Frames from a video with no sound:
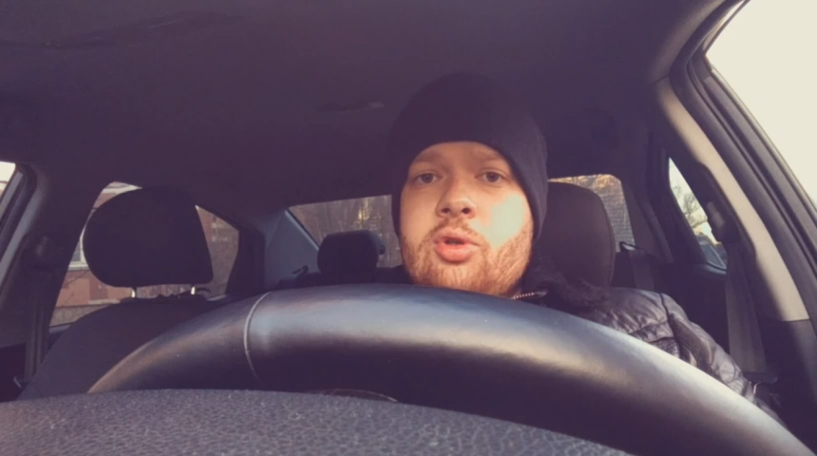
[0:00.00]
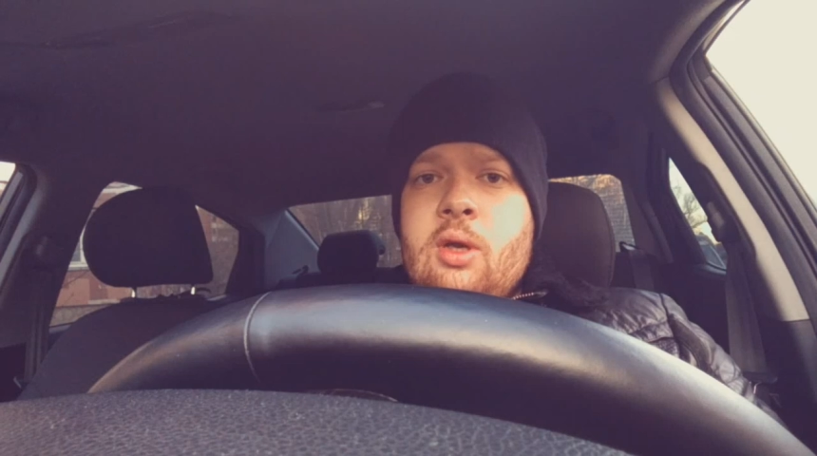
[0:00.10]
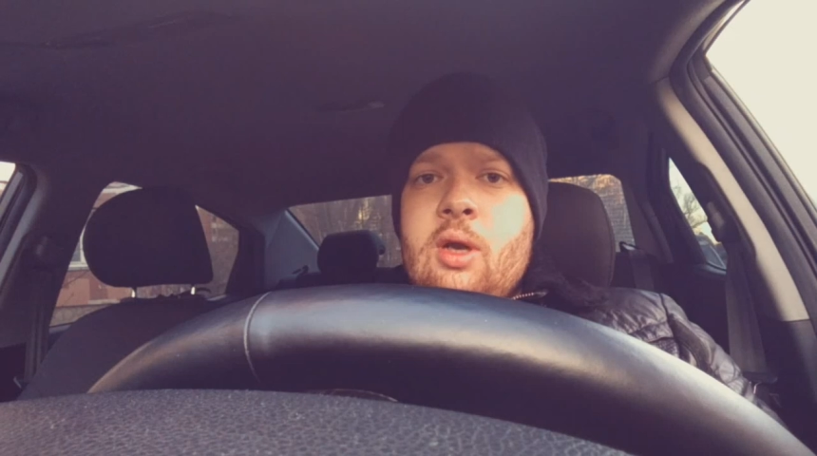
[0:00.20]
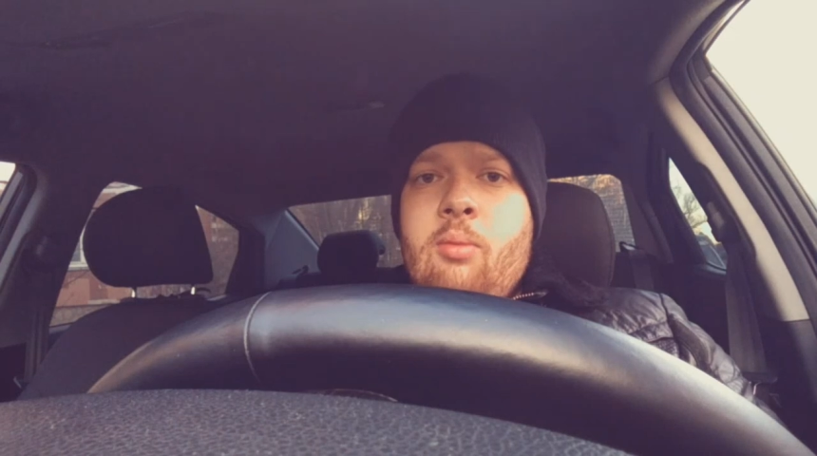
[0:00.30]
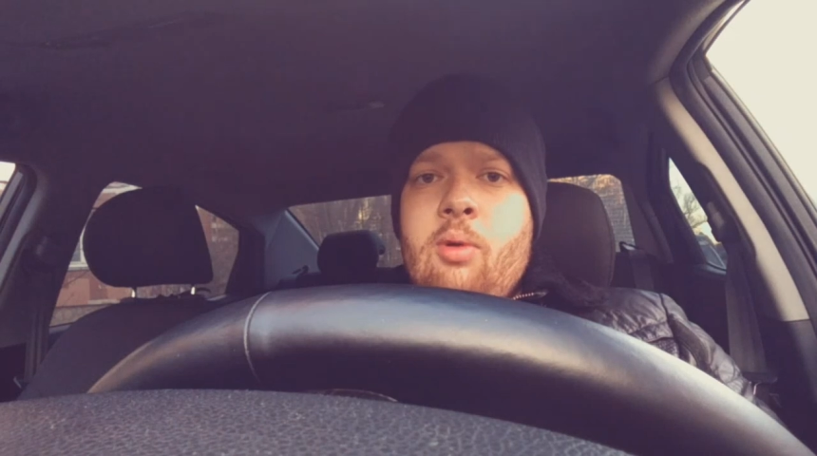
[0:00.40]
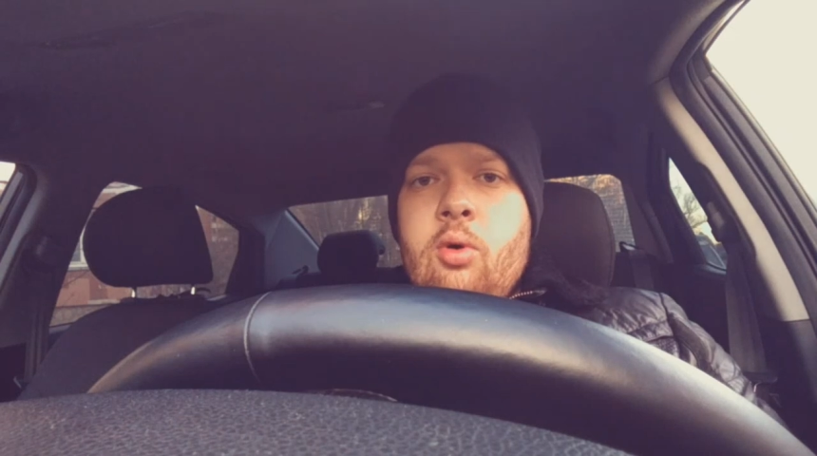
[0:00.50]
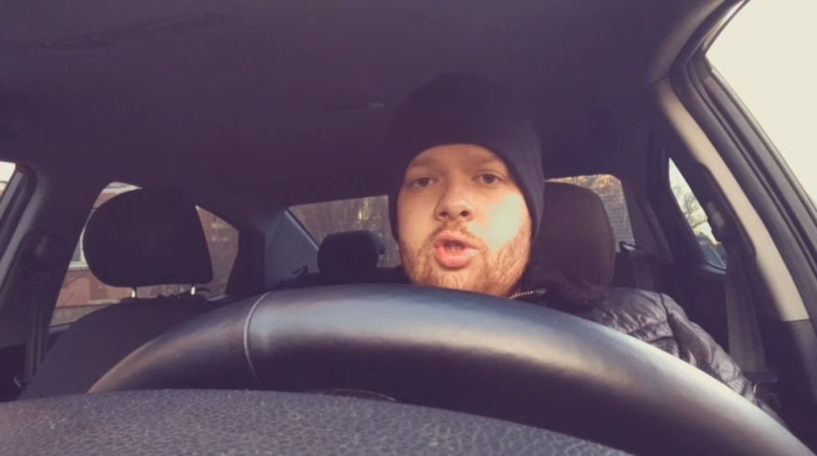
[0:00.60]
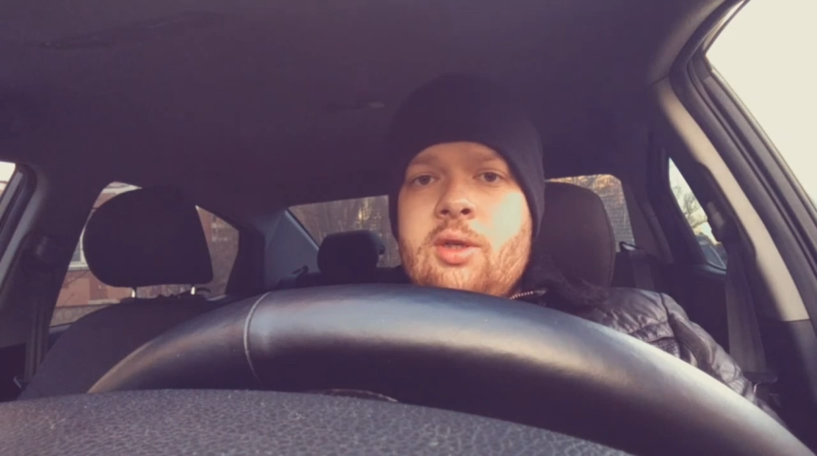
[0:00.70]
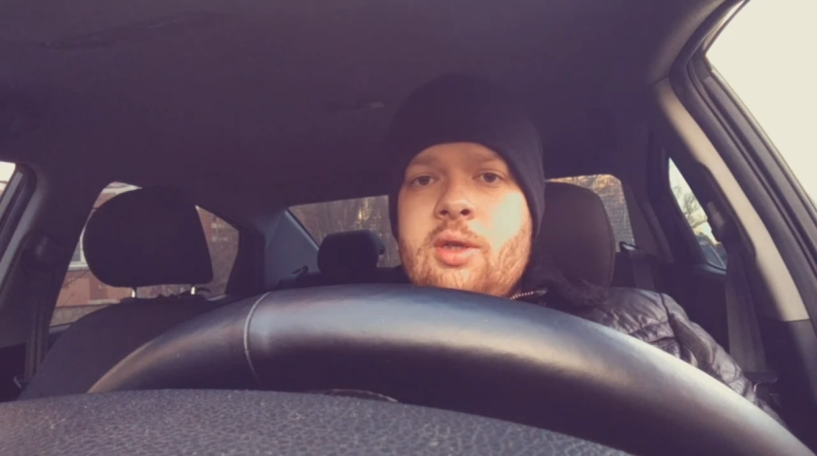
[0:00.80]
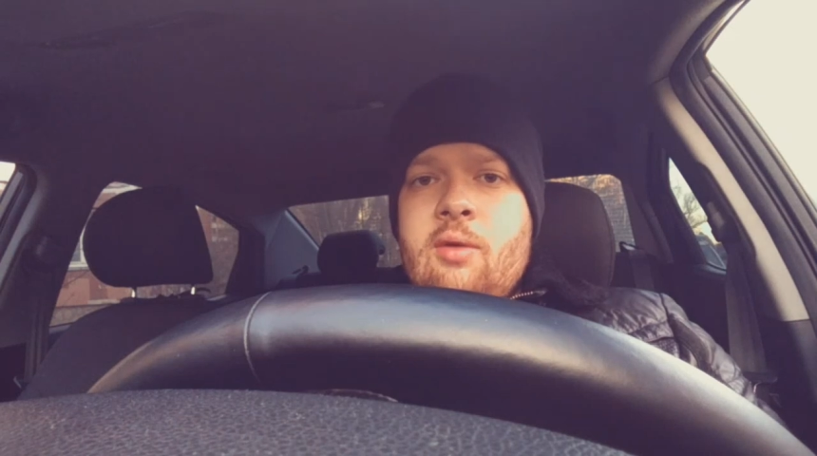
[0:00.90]
игра была
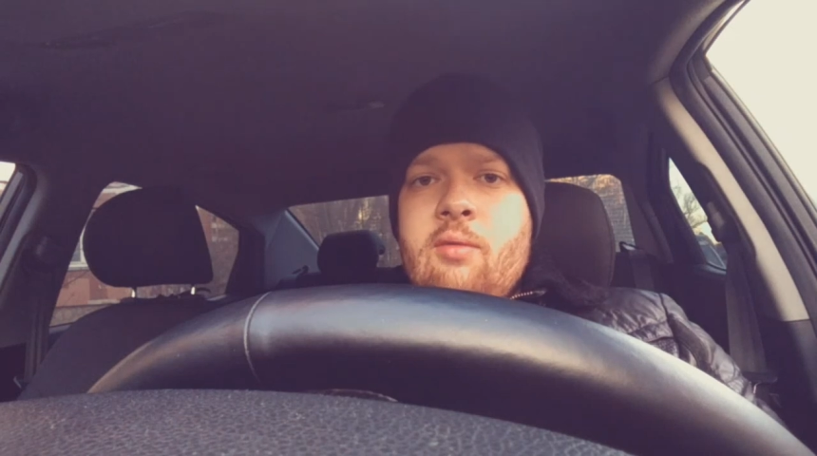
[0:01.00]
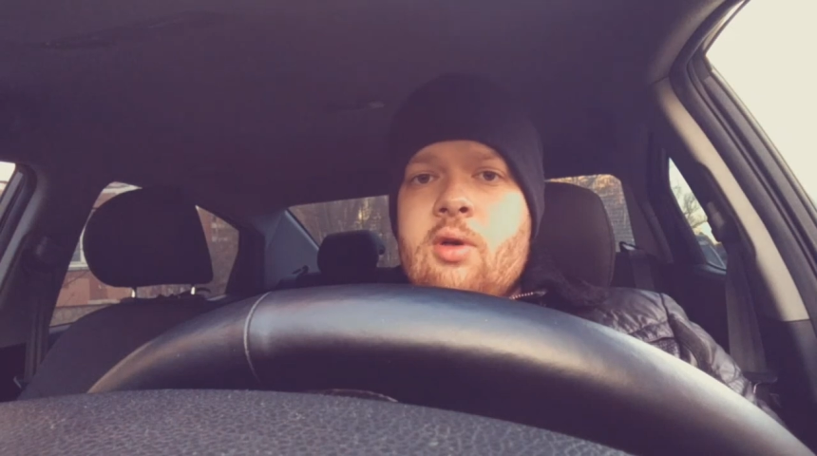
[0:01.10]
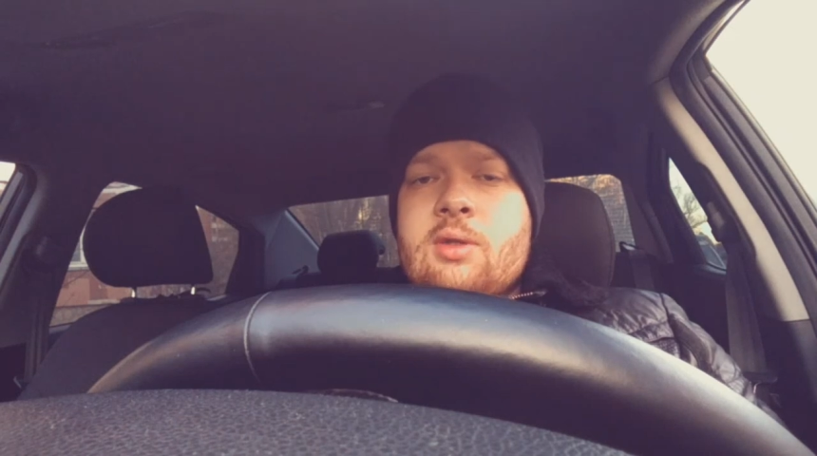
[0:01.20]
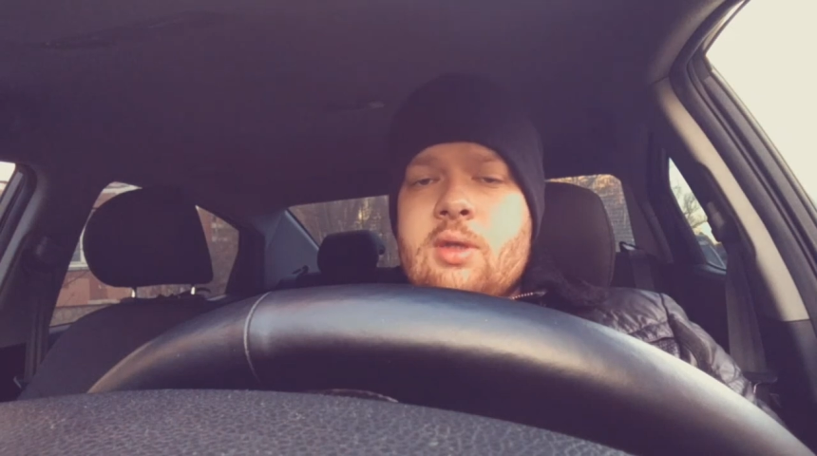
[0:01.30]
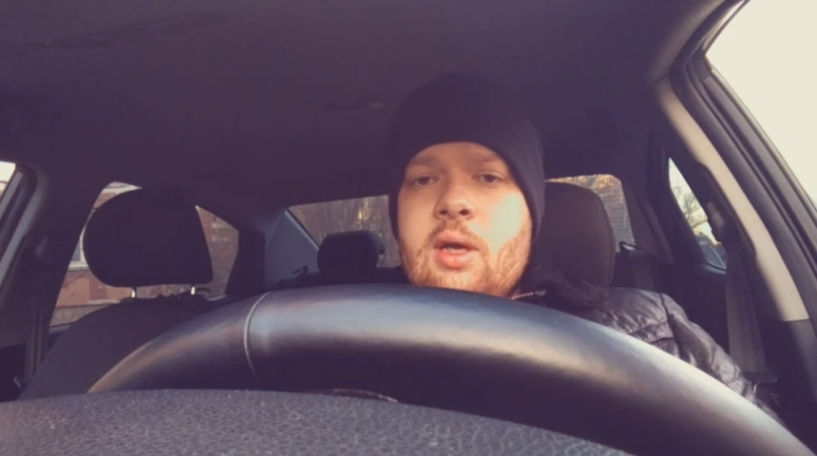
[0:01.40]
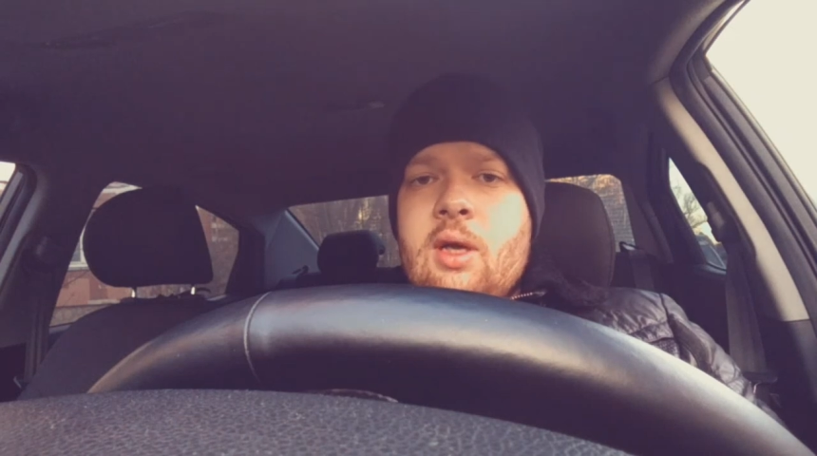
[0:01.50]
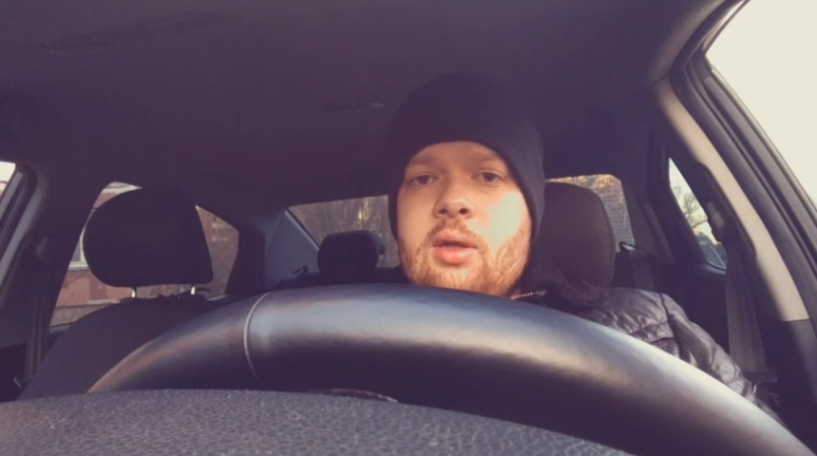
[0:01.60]
очень нервозная.